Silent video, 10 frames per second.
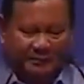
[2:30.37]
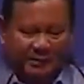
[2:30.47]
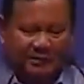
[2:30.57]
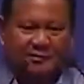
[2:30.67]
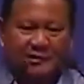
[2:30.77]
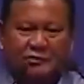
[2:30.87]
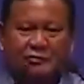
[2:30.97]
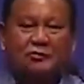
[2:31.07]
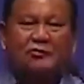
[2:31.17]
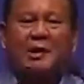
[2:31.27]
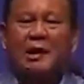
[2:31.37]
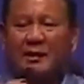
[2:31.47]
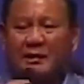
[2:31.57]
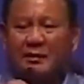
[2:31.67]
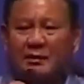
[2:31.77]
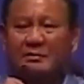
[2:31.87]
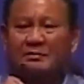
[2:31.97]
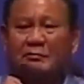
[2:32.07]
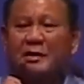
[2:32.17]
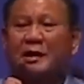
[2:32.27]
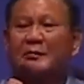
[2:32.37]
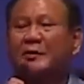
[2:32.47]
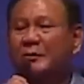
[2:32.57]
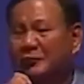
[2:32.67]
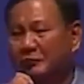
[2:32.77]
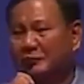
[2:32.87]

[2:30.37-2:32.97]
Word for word: Satu dua cempaka biru.